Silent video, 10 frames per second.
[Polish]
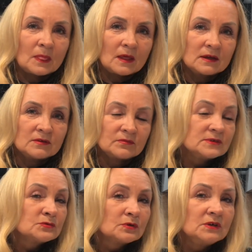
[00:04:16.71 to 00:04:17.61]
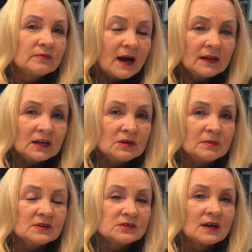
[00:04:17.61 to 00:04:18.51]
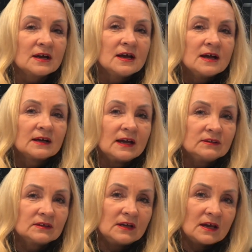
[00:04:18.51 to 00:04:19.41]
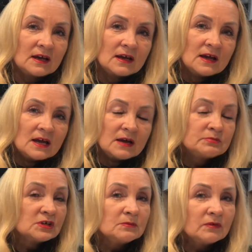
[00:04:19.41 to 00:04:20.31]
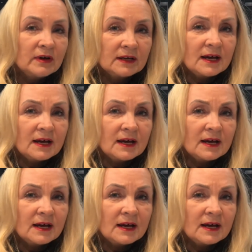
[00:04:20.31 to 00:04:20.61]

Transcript: E, wysłuchiwana, nie będzie chętnie przyjmowana.